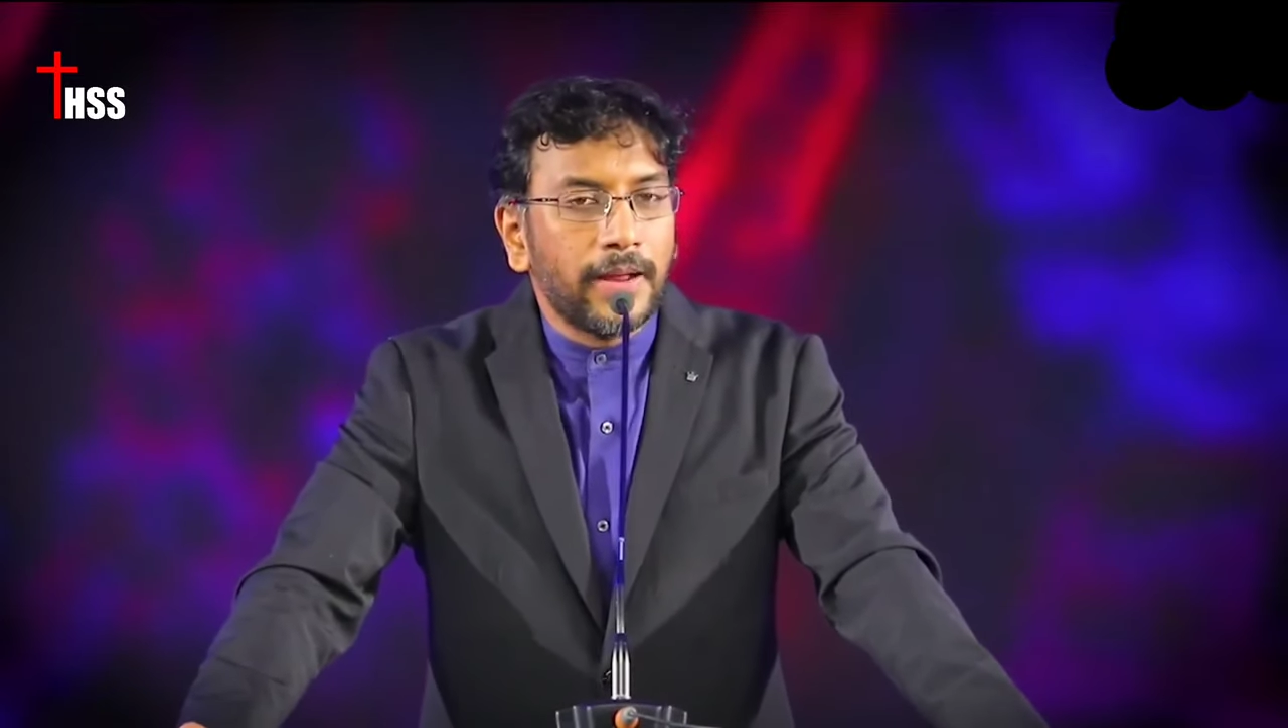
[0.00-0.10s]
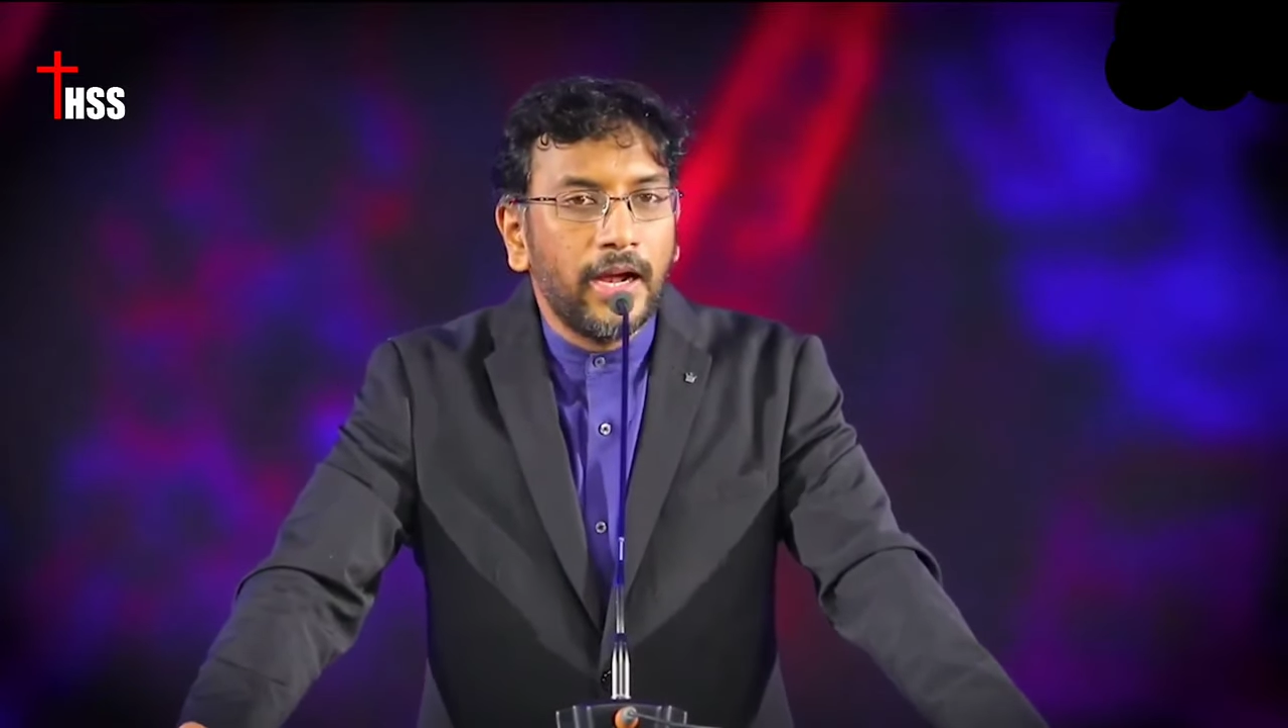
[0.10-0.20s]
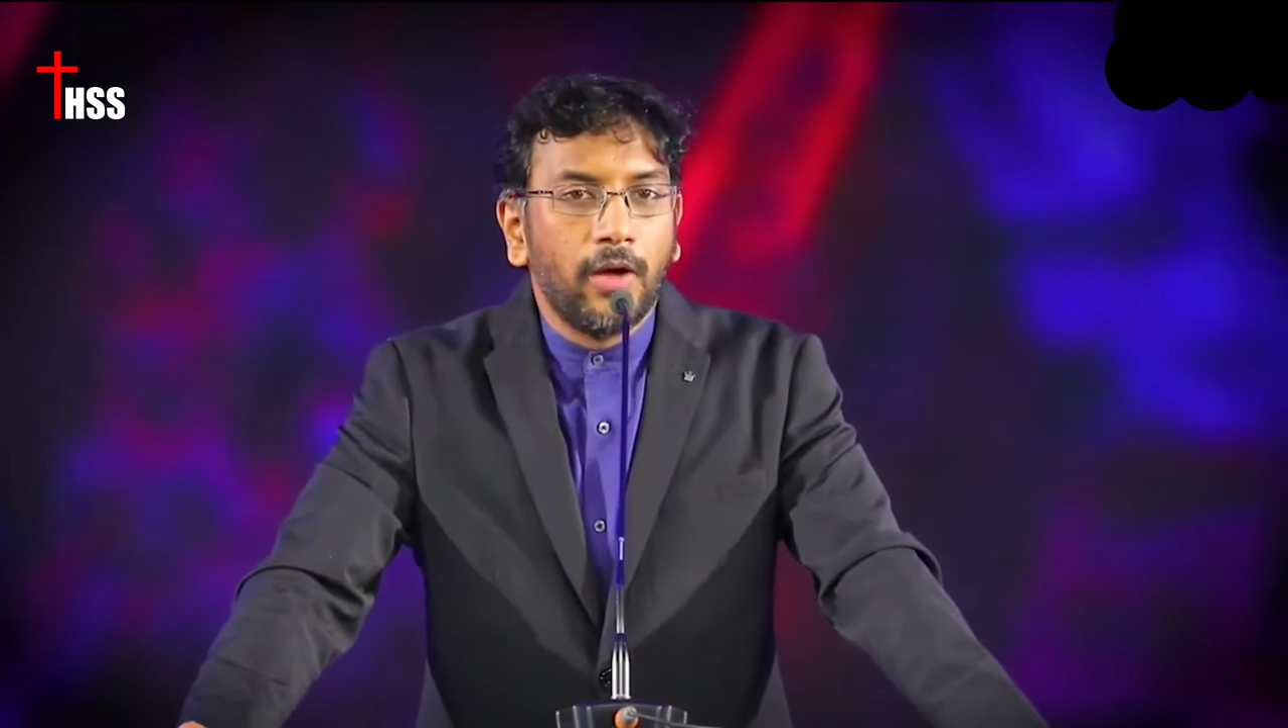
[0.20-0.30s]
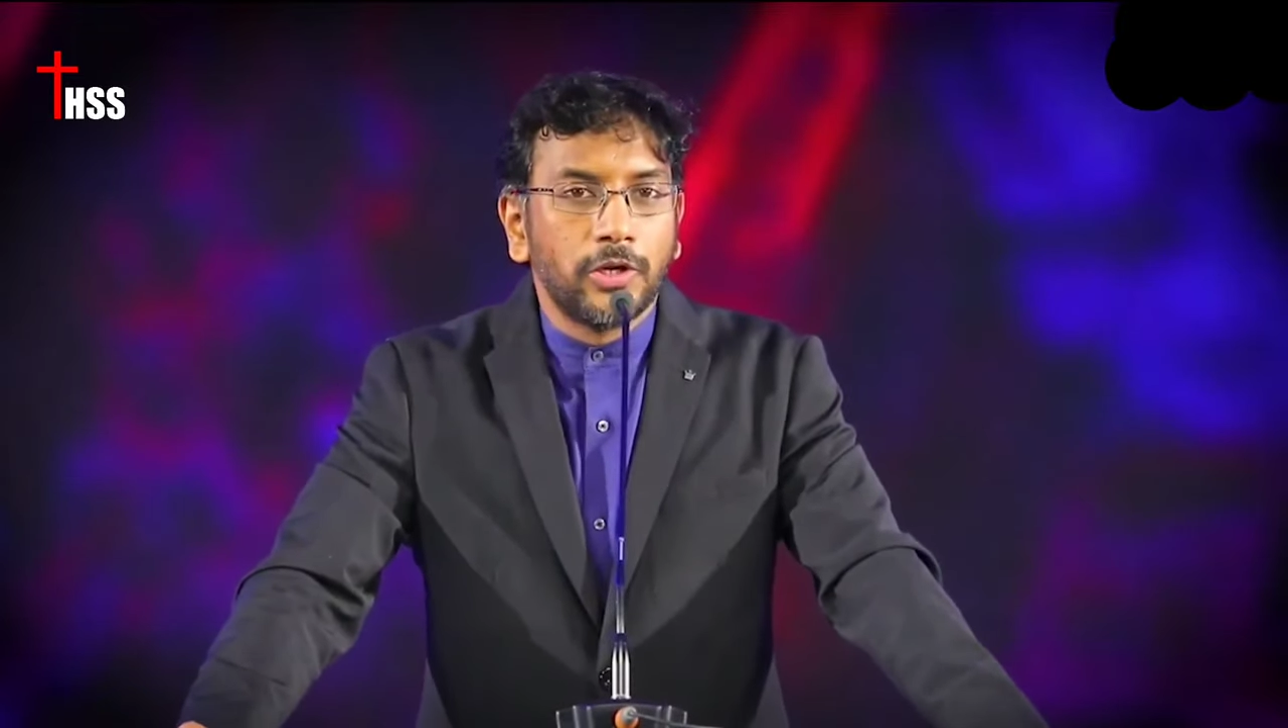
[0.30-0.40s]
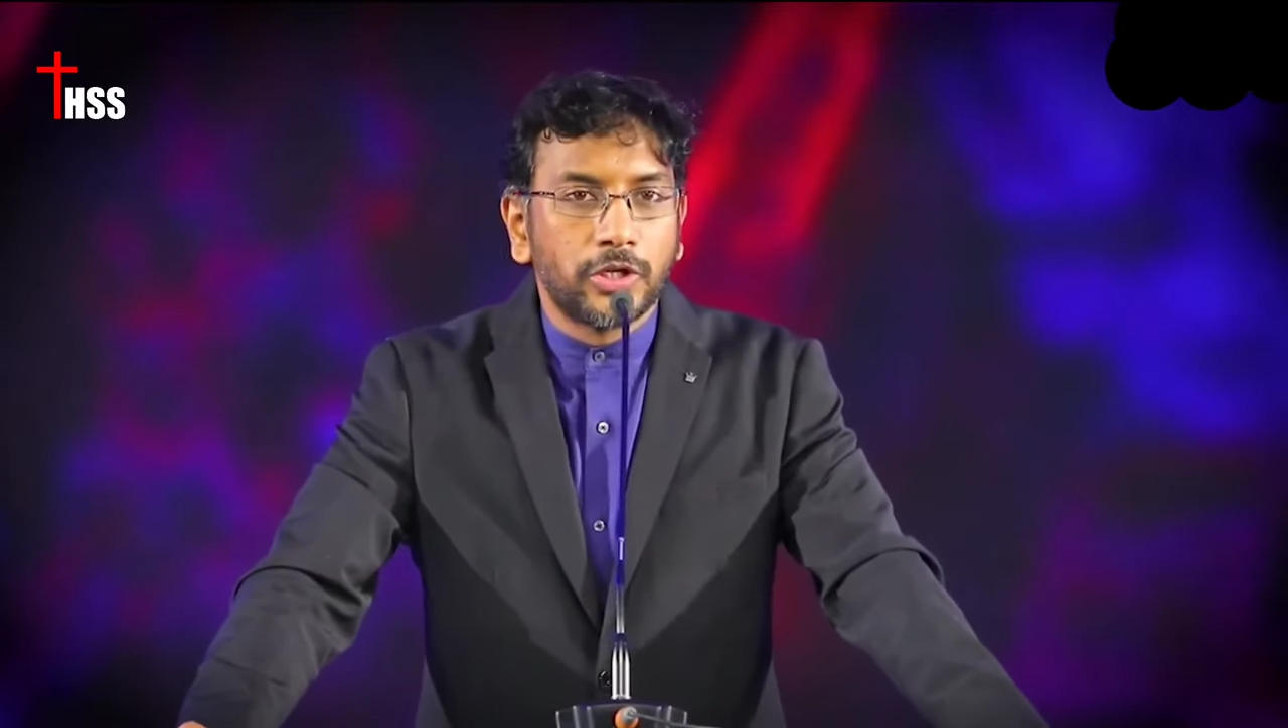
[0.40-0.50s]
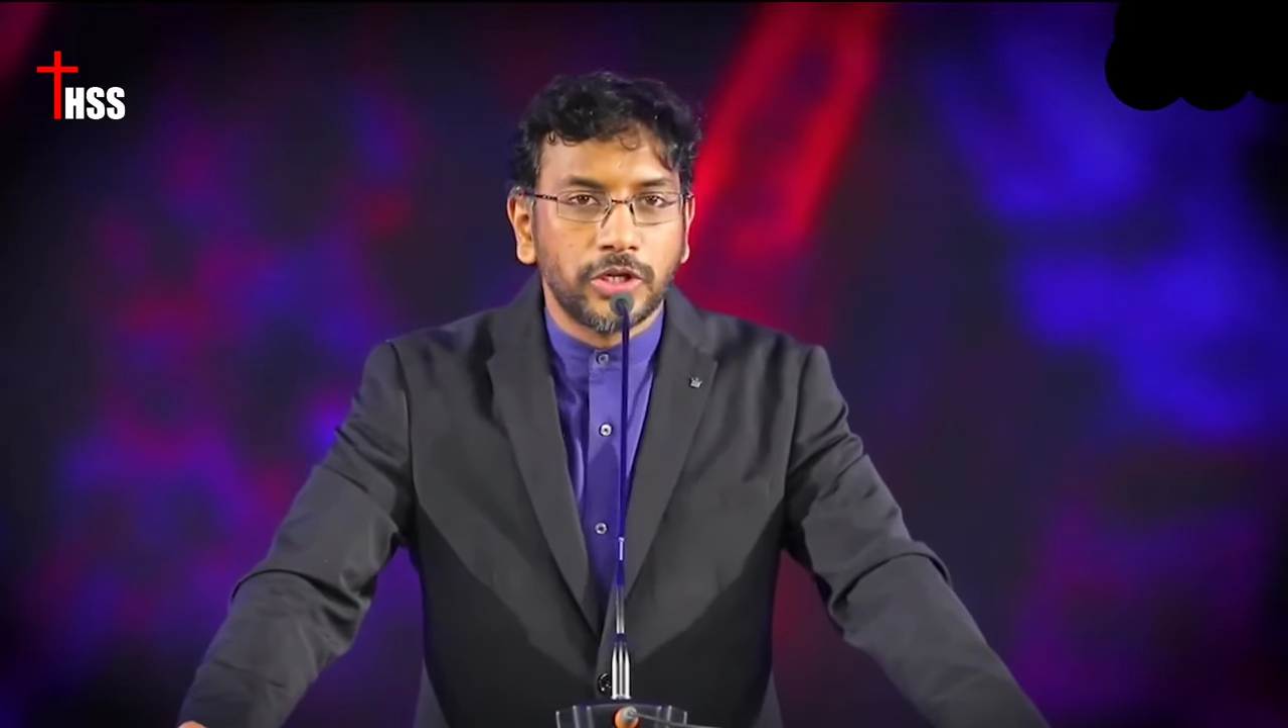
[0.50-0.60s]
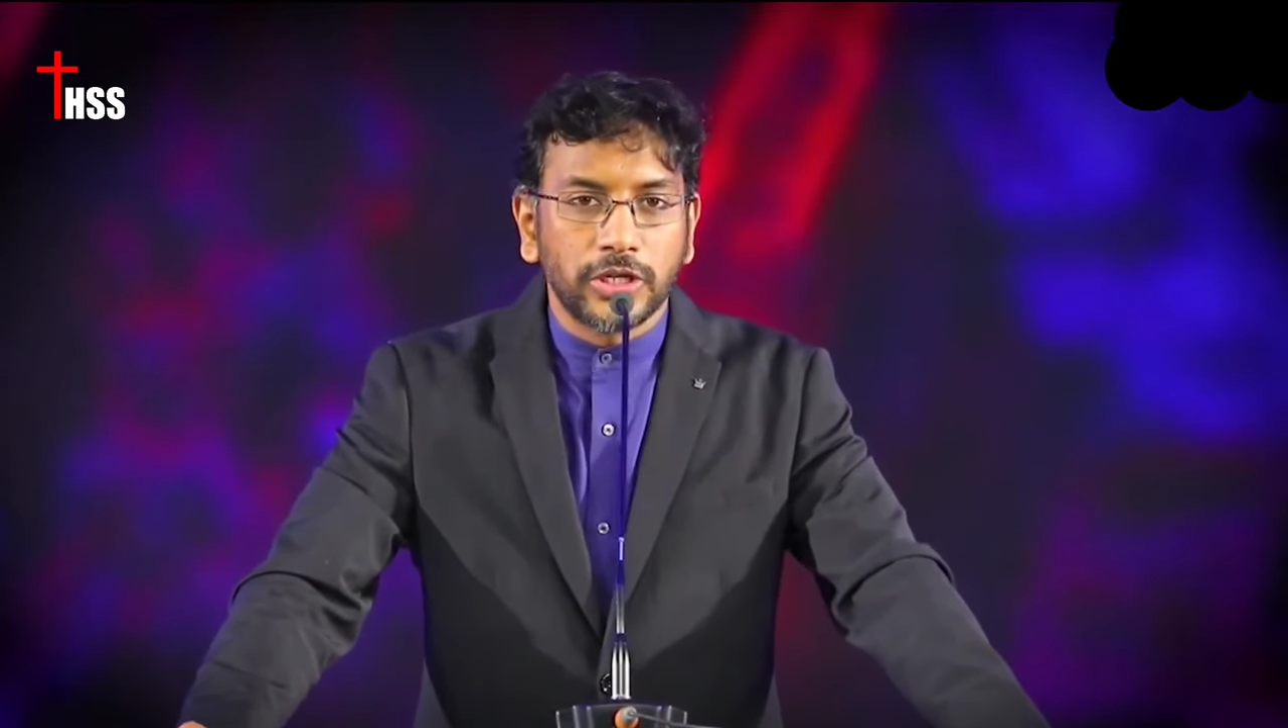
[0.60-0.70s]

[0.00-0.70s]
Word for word: పన్నెండవ వచ్చిన